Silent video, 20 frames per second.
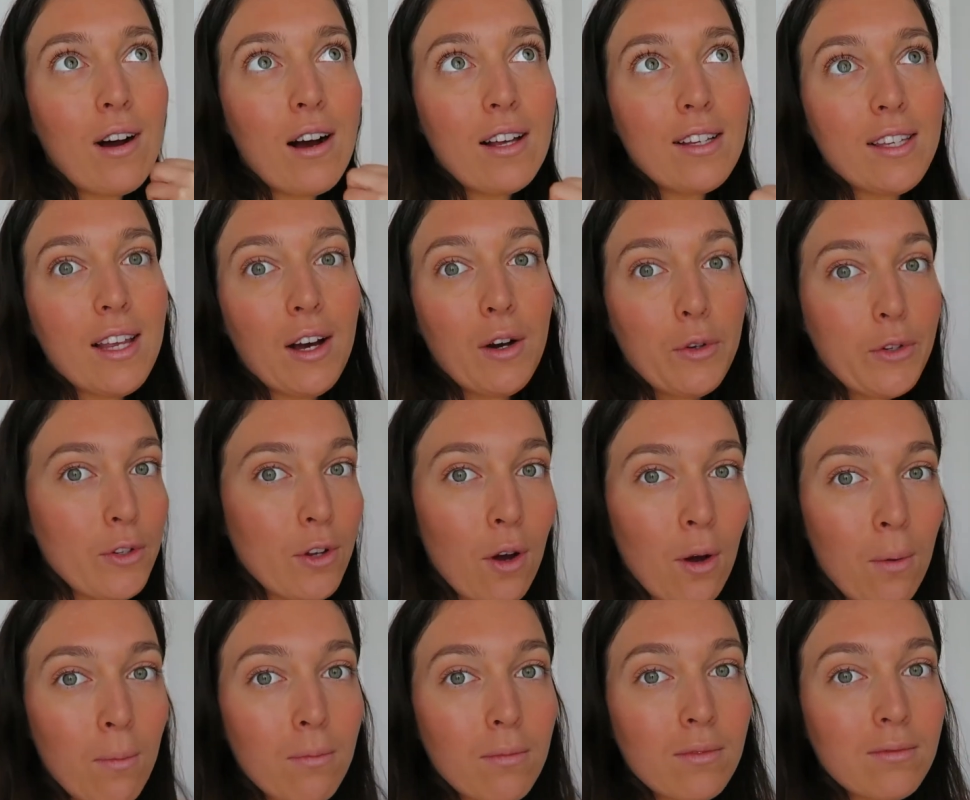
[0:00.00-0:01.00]
quoi ça
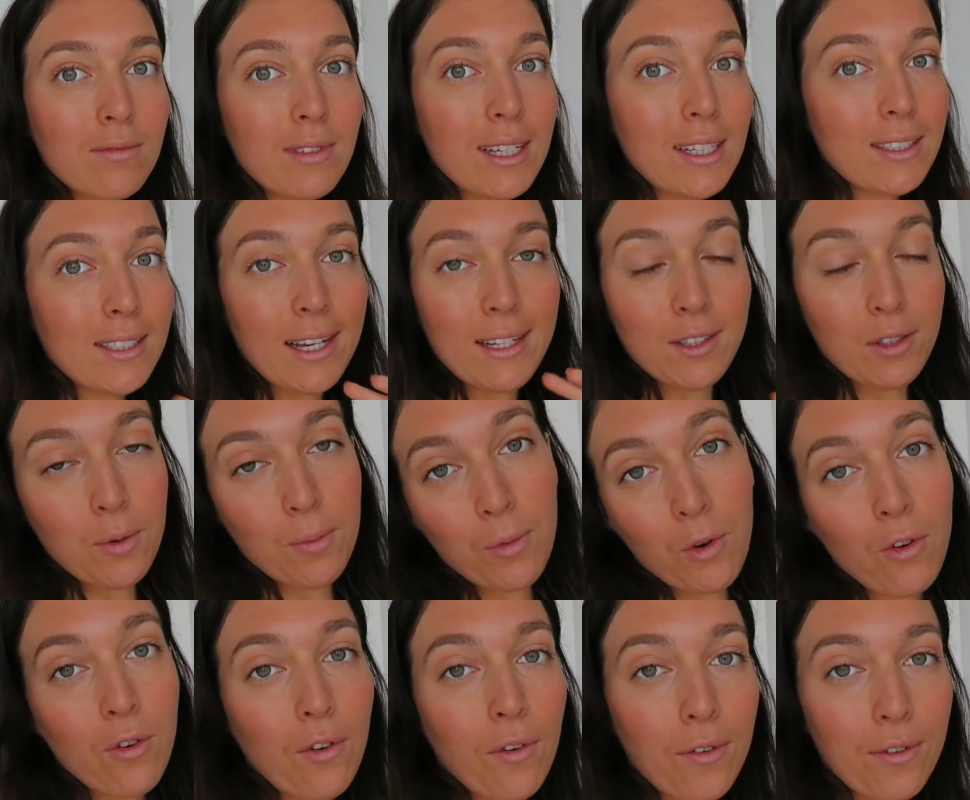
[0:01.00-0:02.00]
ressemble
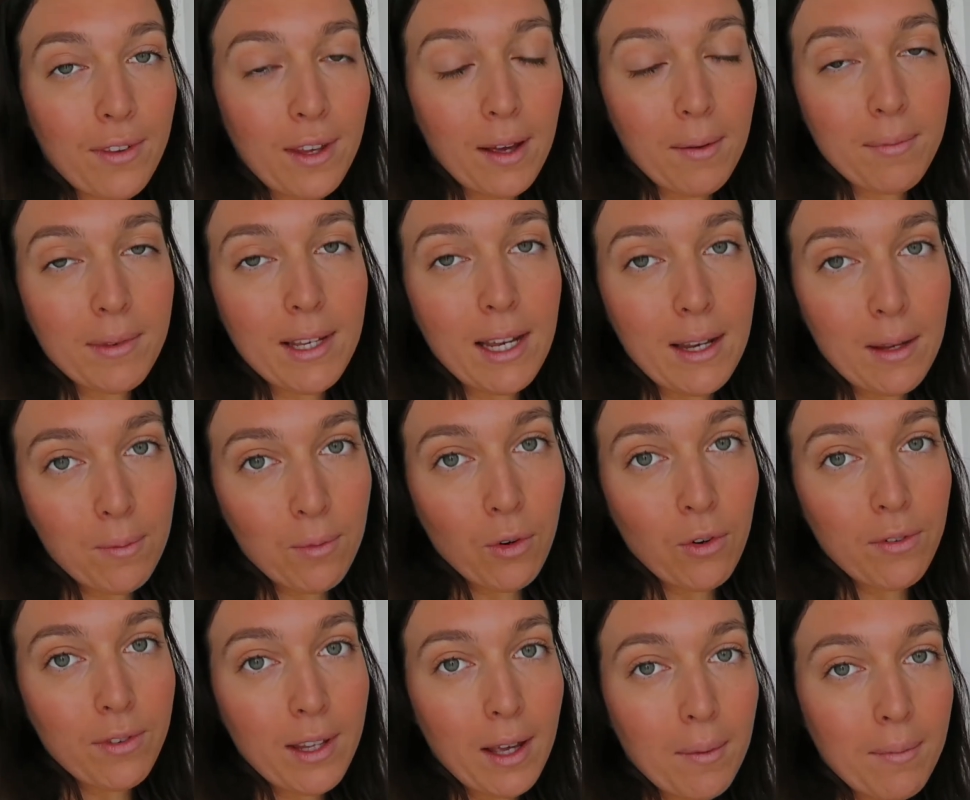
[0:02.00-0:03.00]
exactement en termes
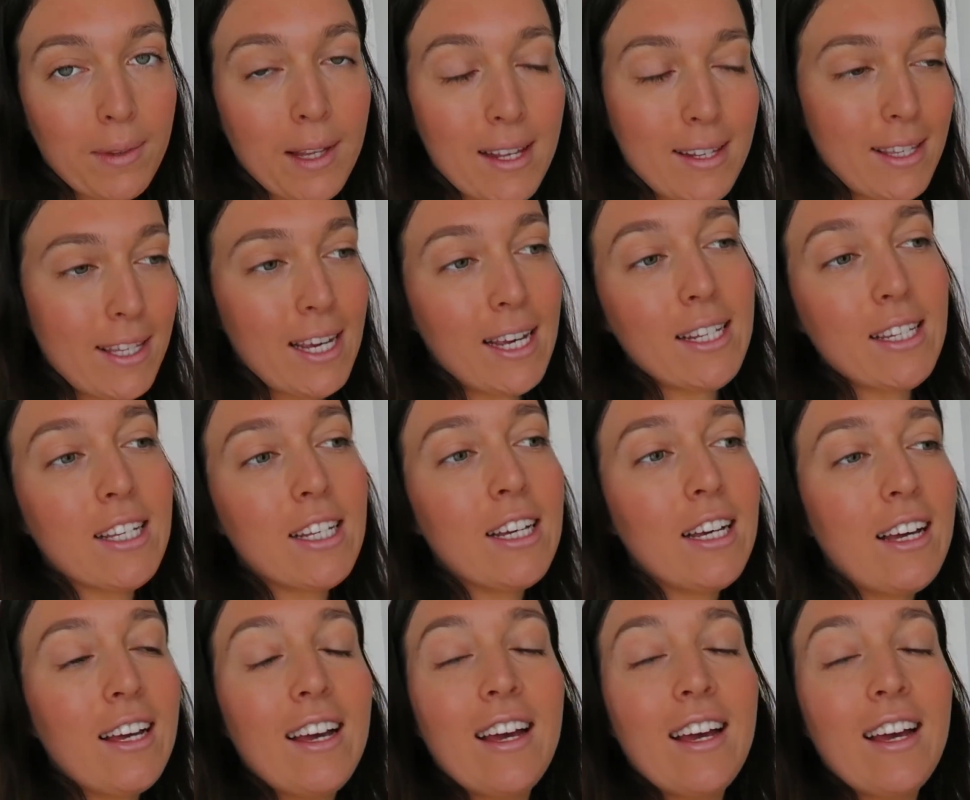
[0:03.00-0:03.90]
d'aliments, en termes d'assiettes.